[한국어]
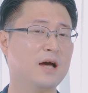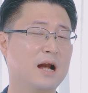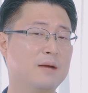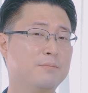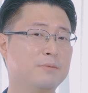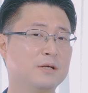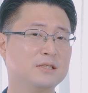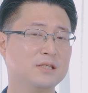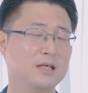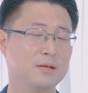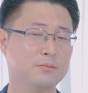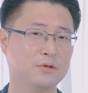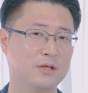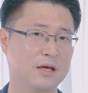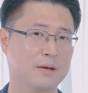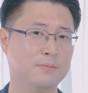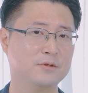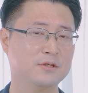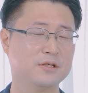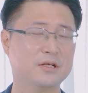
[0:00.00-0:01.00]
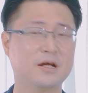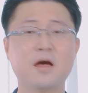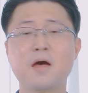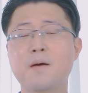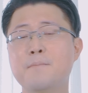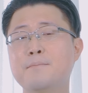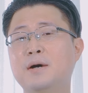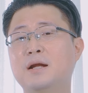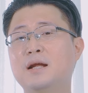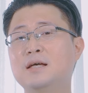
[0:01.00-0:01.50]

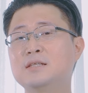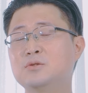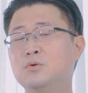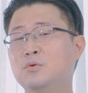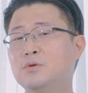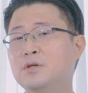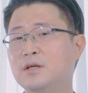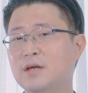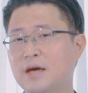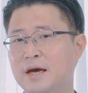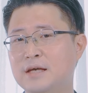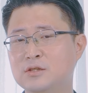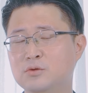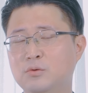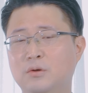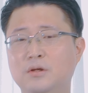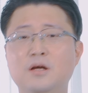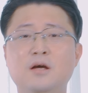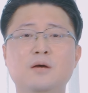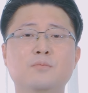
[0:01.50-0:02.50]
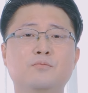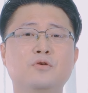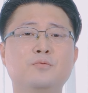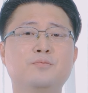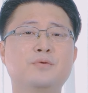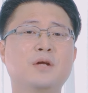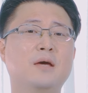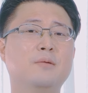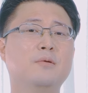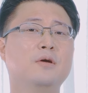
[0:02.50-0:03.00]
알파7M3 파나소닉 S1
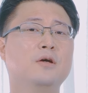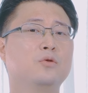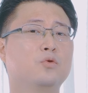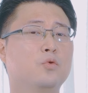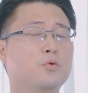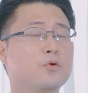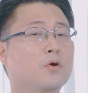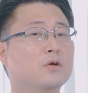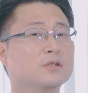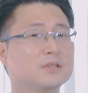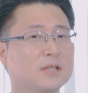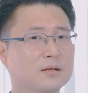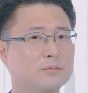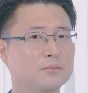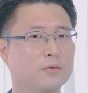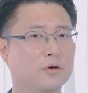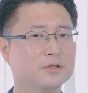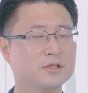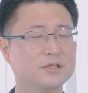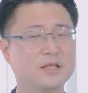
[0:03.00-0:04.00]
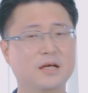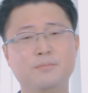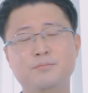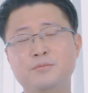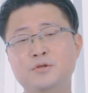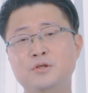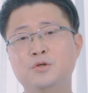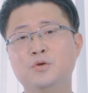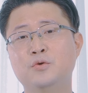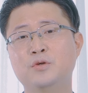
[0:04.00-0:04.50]
풀프레임 동영상 머신의
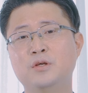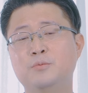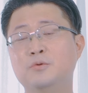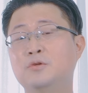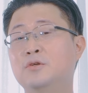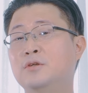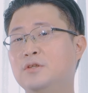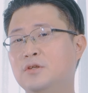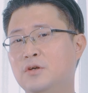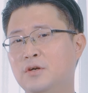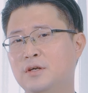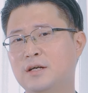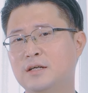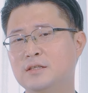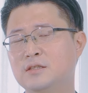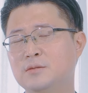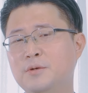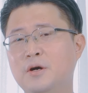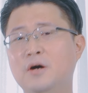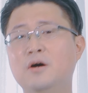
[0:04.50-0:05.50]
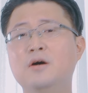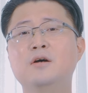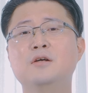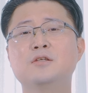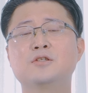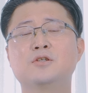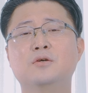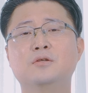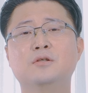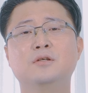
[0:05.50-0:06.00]
비교 리뷰는 여기까지며
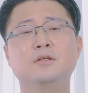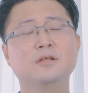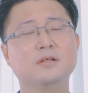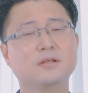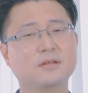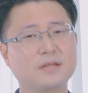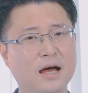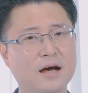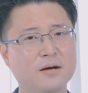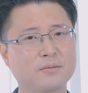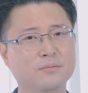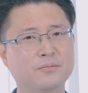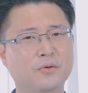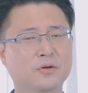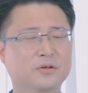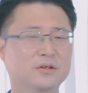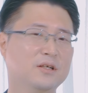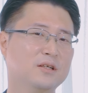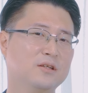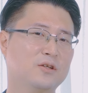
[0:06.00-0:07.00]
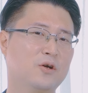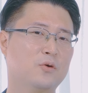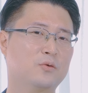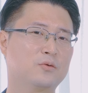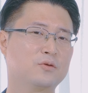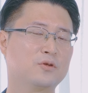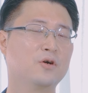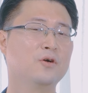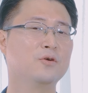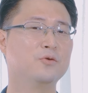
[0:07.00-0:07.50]
저는 다음번
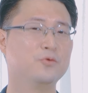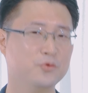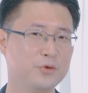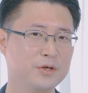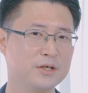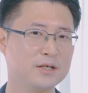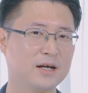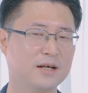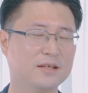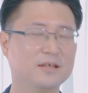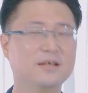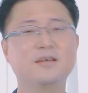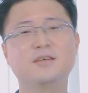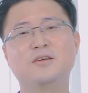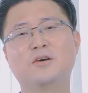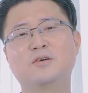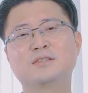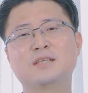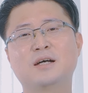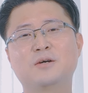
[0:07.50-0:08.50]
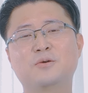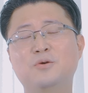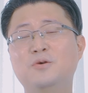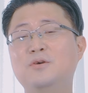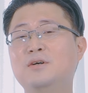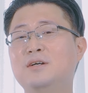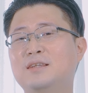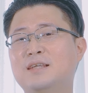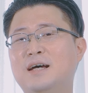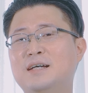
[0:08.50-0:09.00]
더욱더 유익한
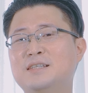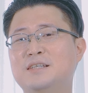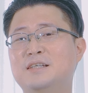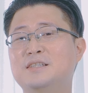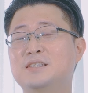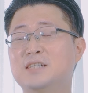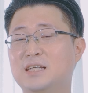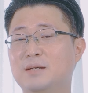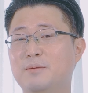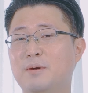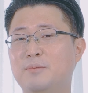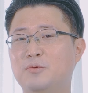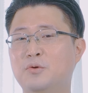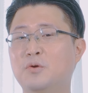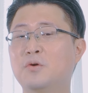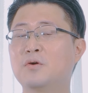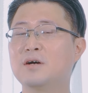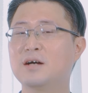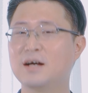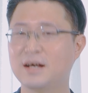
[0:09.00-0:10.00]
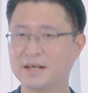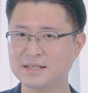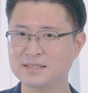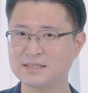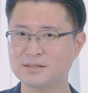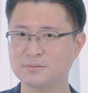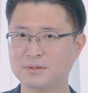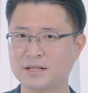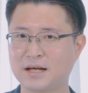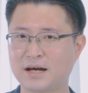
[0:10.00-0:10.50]
영상으로 다시 찾아뵙도록
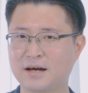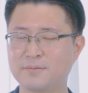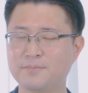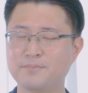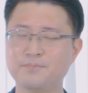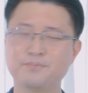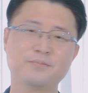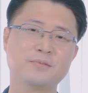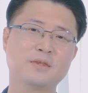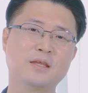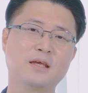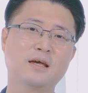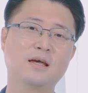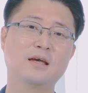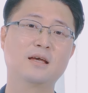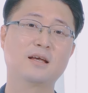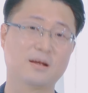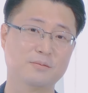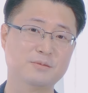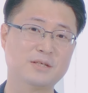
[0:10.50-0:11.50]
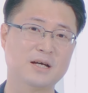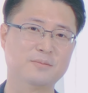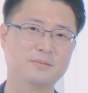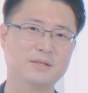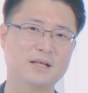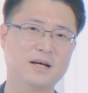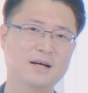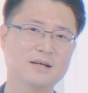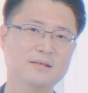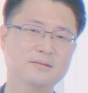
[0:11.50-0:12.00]
하겠습니다.
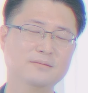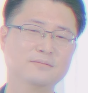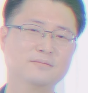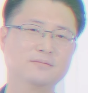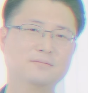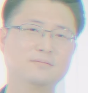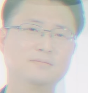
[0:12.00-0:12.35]
감사합니다.